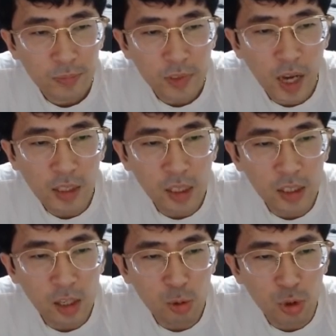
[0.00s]
양다리를
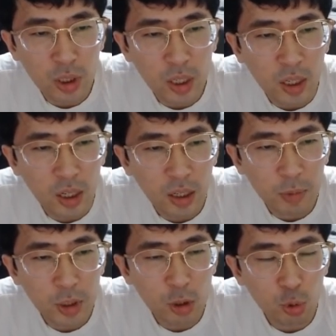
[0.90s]
때릴 수 있으니까
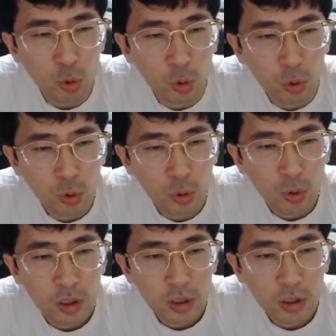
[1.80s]
한번 띄워주고
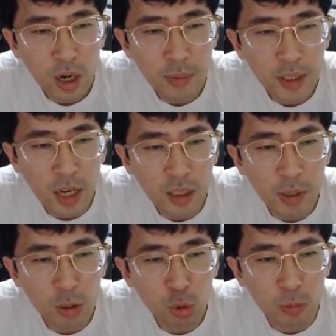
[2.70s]
다음에 당기면
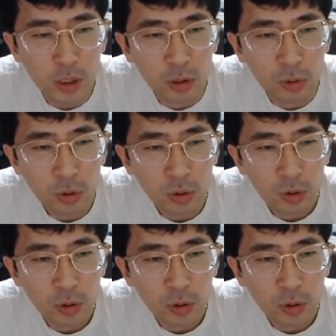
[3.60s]
그냥 죽어버리거든요